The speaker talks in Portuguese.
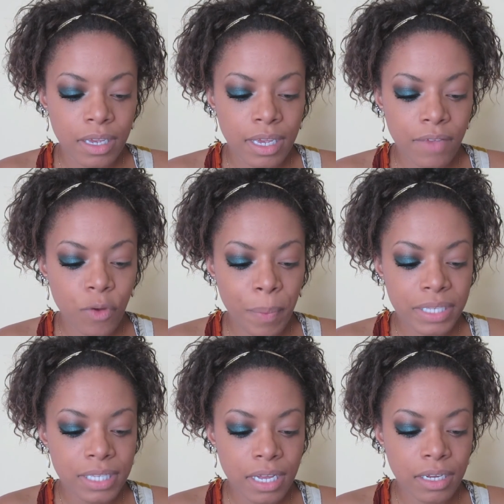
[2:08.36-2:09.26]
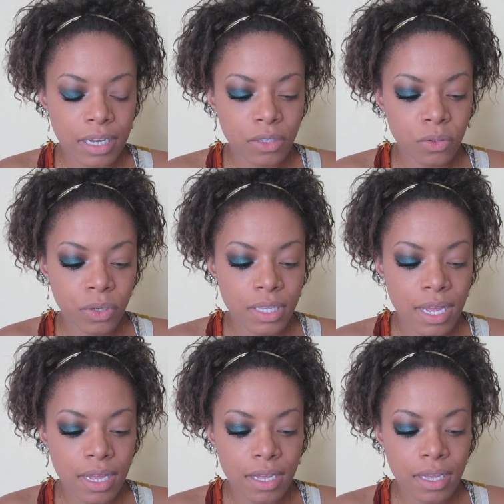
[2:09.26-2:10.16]
e vou passar em
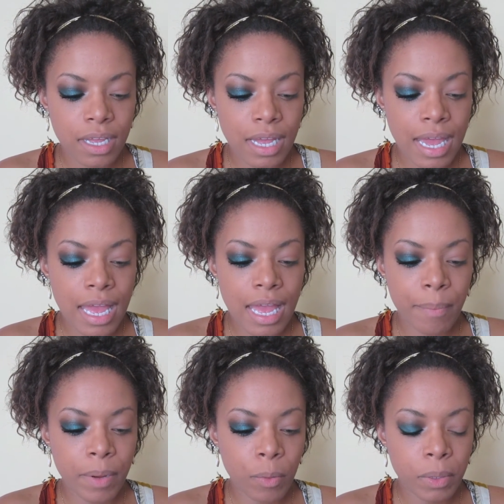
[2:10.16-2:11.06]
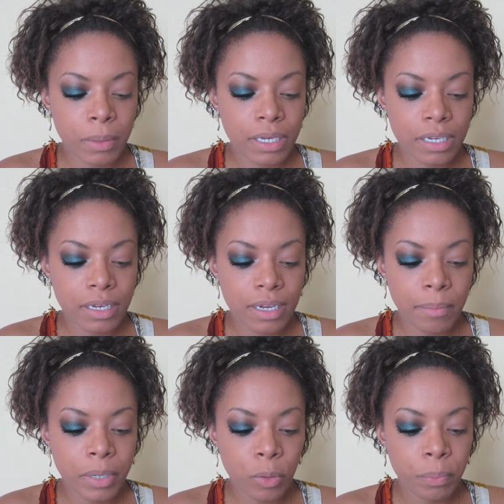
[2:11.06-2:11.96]
toda é, a pálpebra,
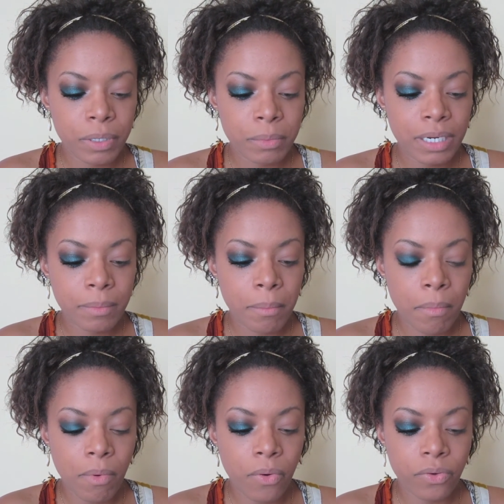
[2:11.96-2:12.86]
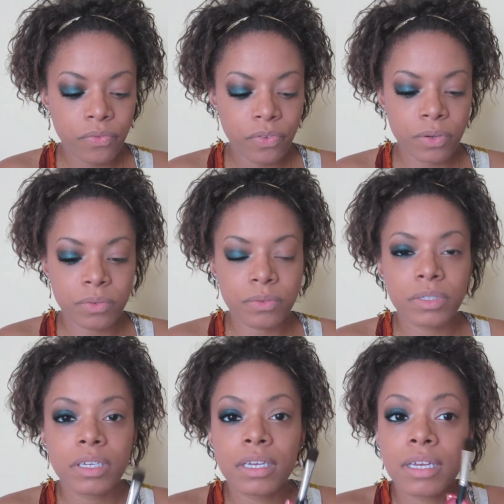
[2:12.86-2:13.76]
pálpebra móvel.
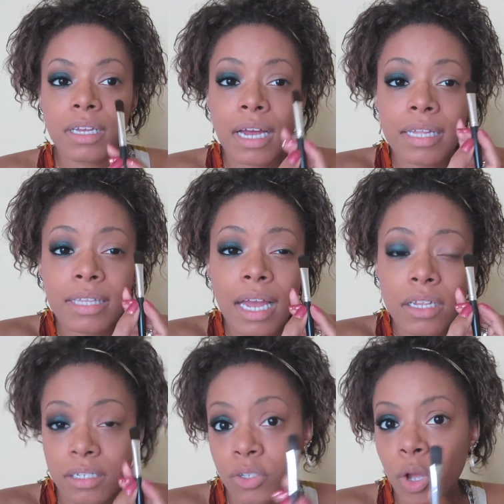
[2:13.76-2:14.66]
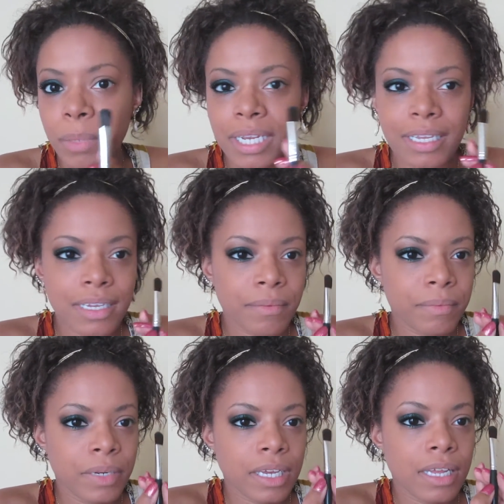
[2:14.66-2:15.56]
Até a dobrinha,
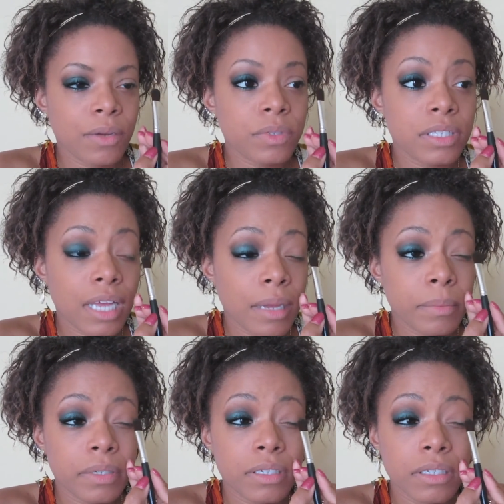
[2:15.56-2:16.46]
pra quem não sabe.